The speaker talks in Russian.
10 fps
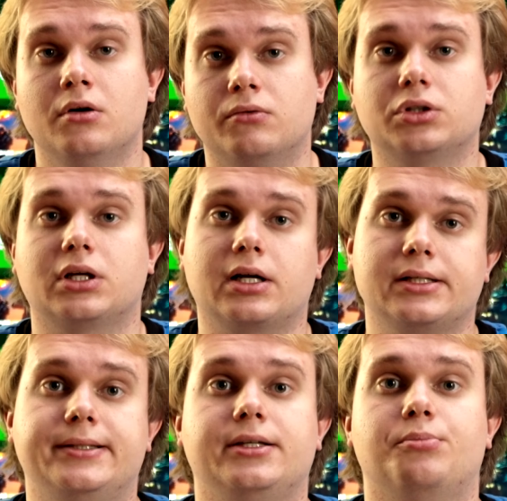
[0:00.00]
Вот как
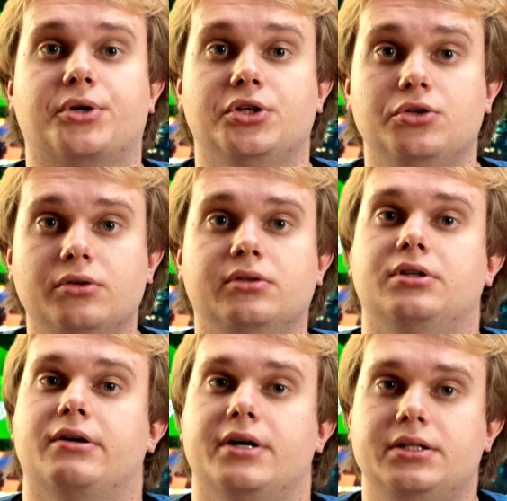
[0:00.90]
раз таки про нее
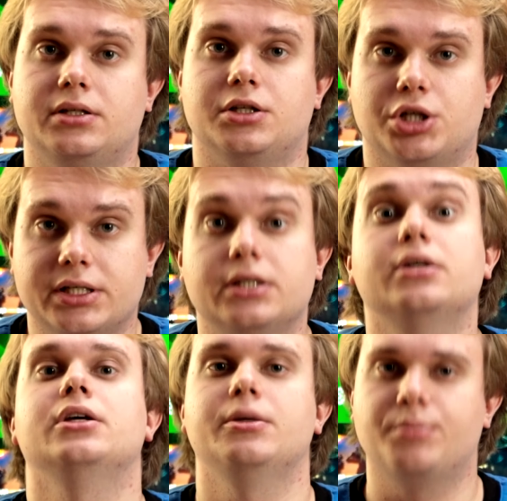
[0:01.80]
давайте сейчас и